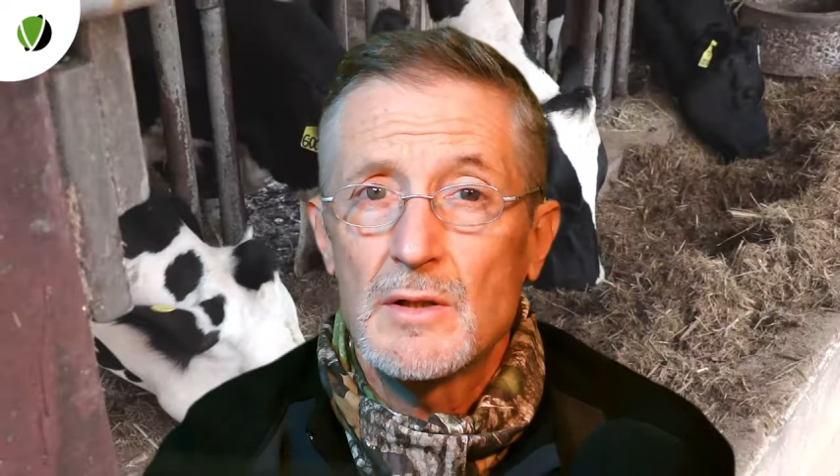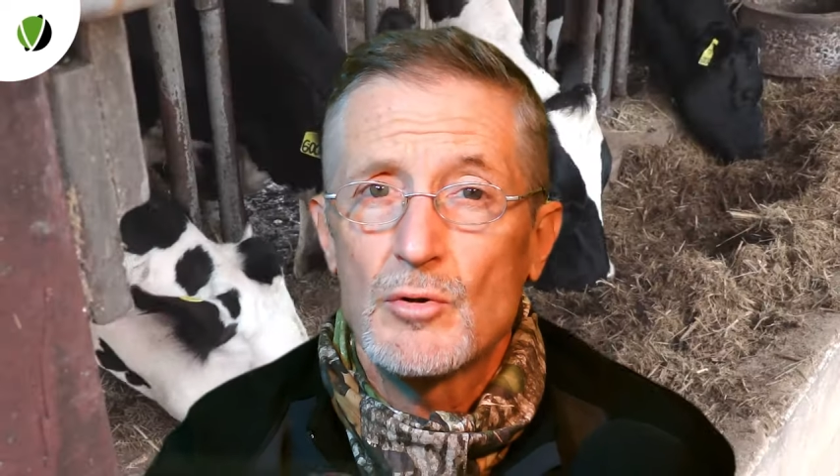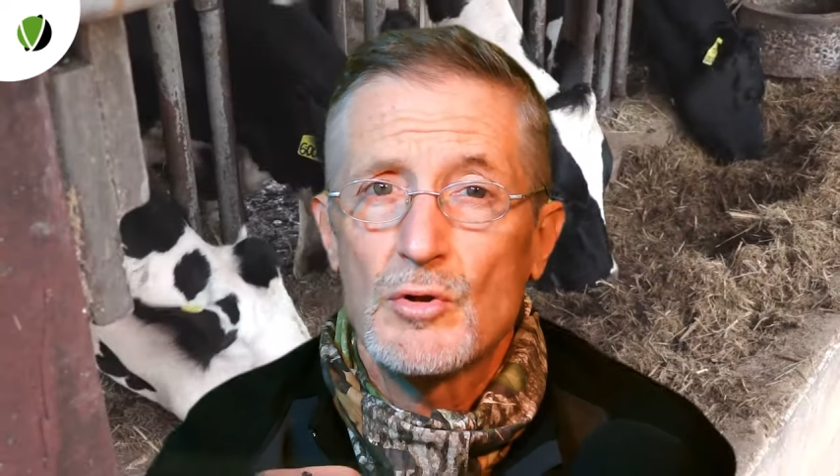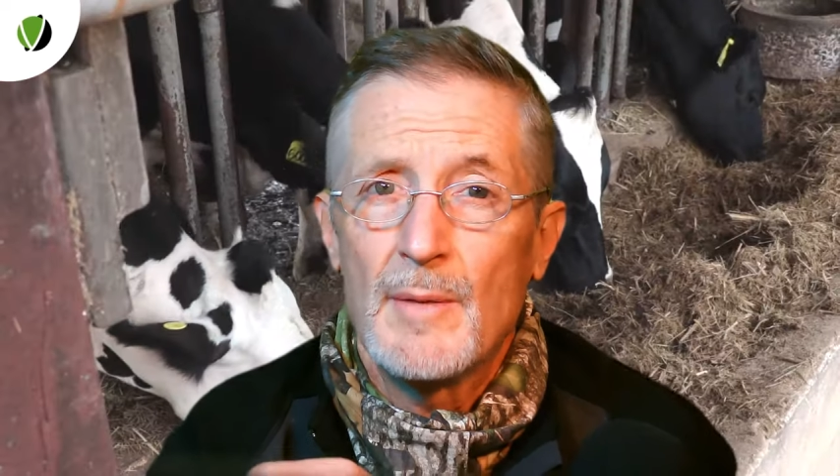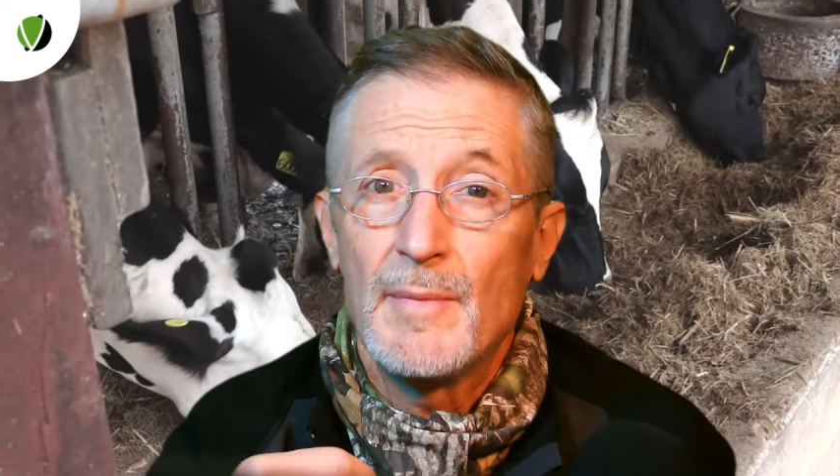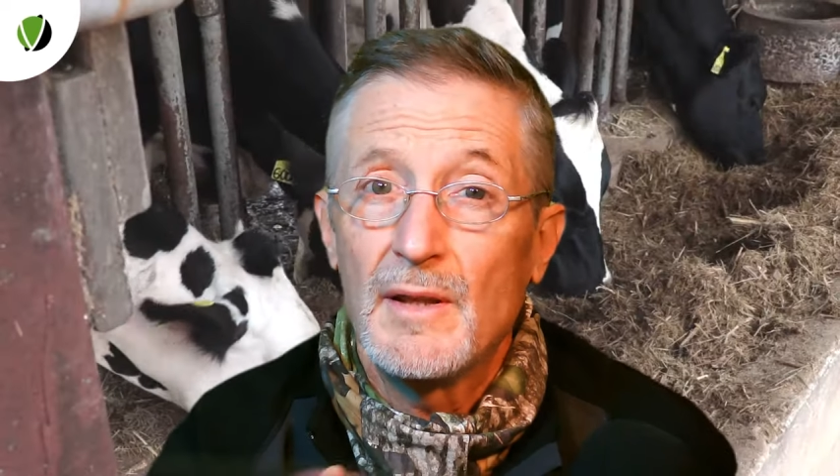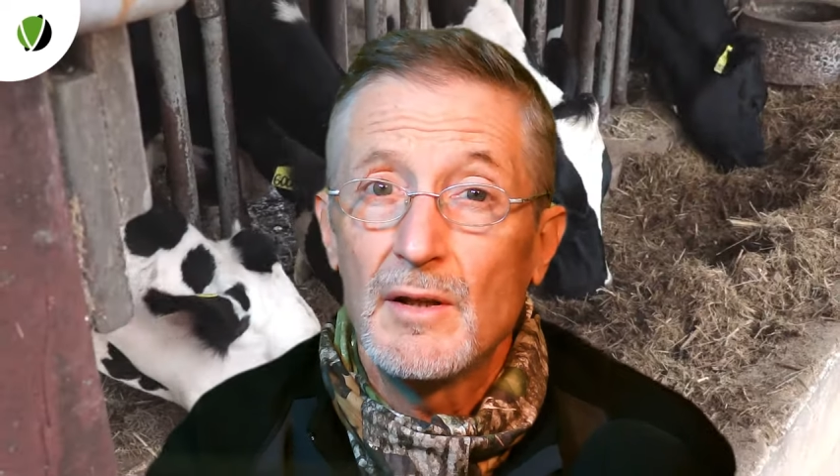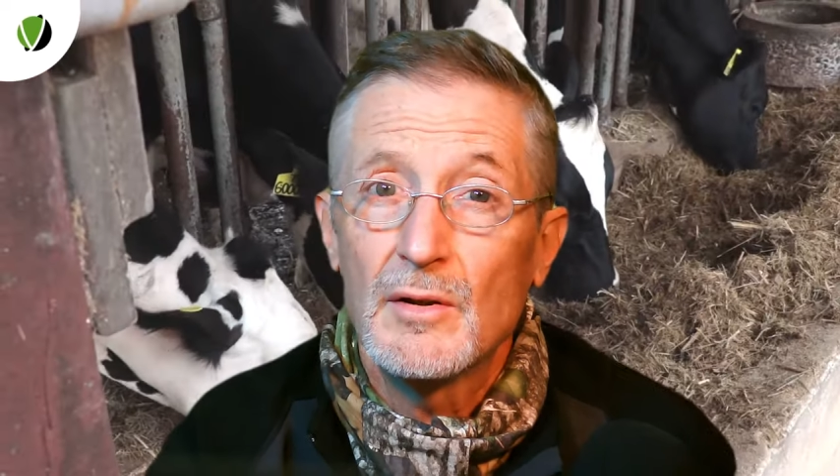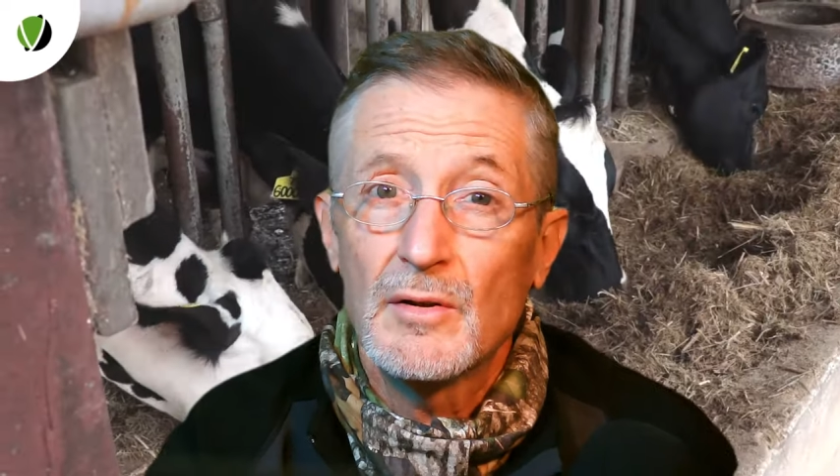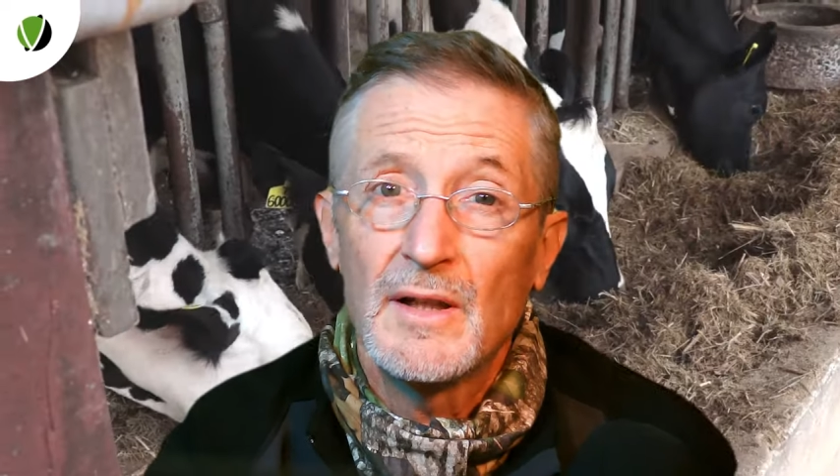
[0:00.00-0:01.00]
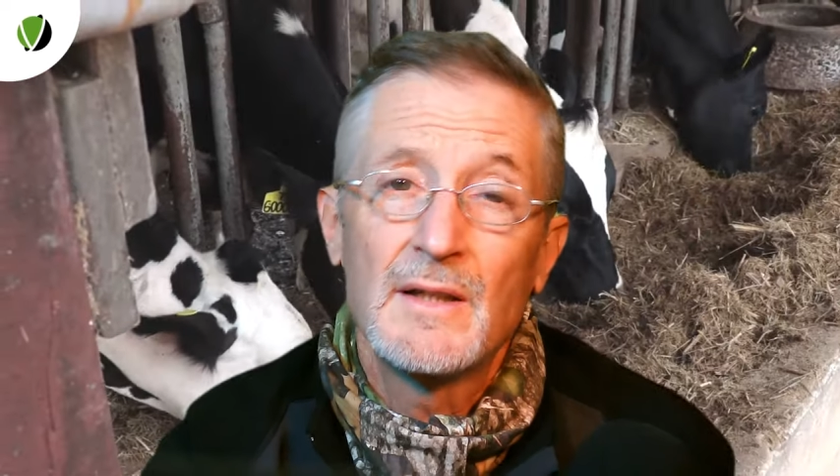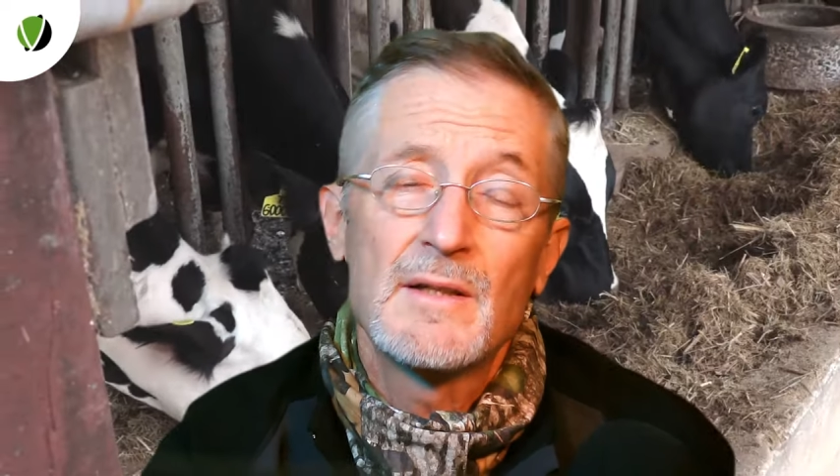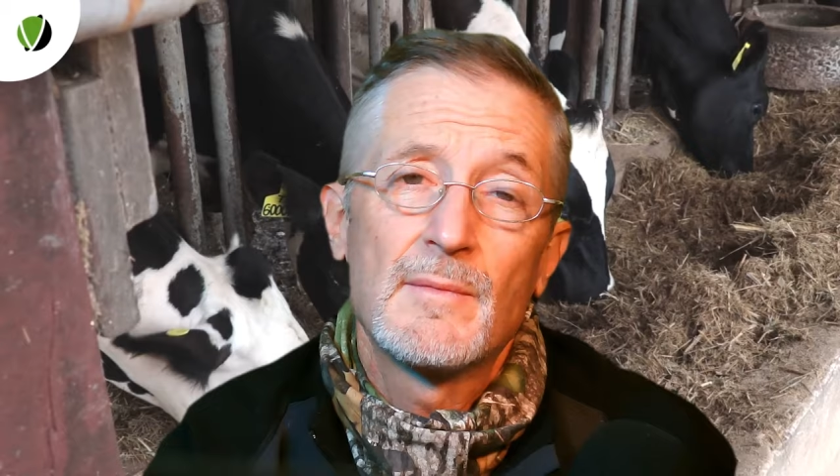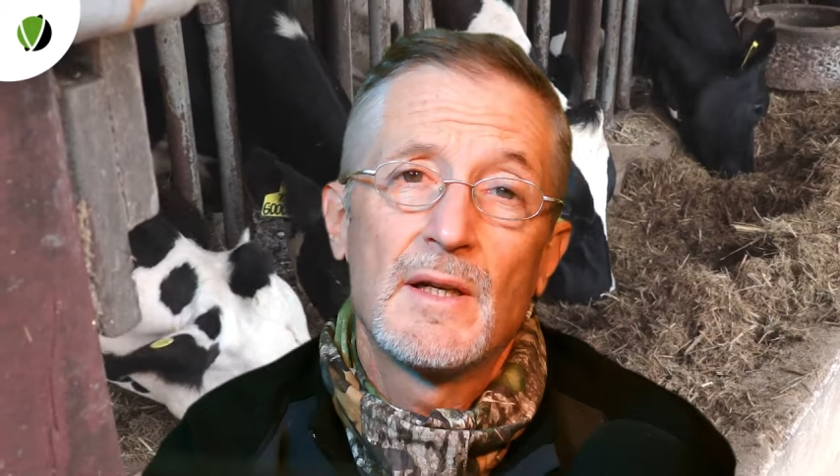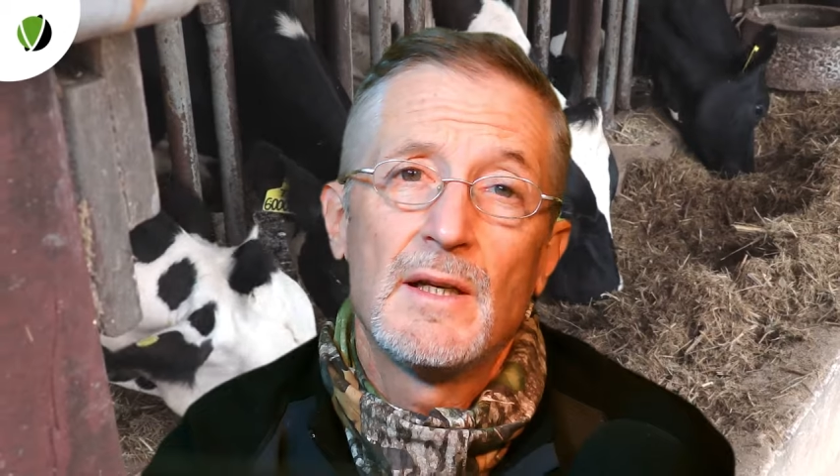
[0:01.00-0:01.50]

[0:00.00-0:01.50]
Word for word: en sus ambiciosas